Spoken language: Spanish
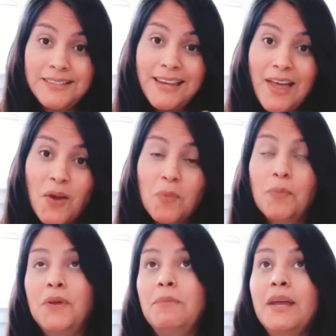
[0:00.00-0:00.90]
en este lado
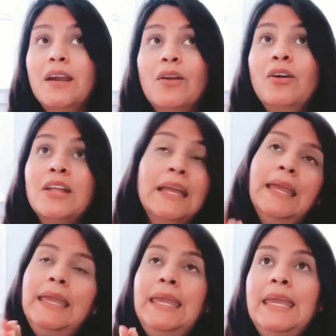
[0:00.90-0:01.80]
como pueden verlo
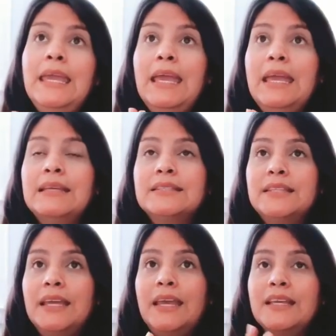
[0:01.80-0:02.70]
y
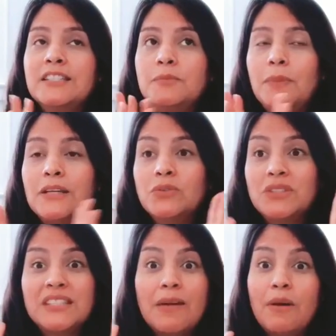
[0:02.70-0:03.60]
este, ese
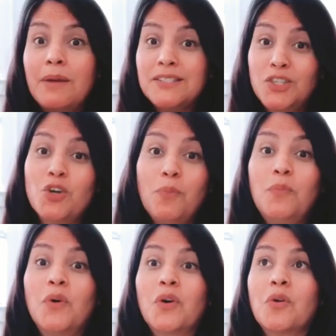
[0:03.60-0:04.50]
espacio estaba
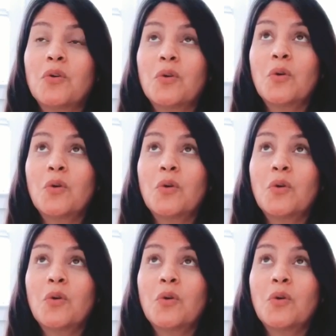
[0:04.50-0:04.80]
vacío por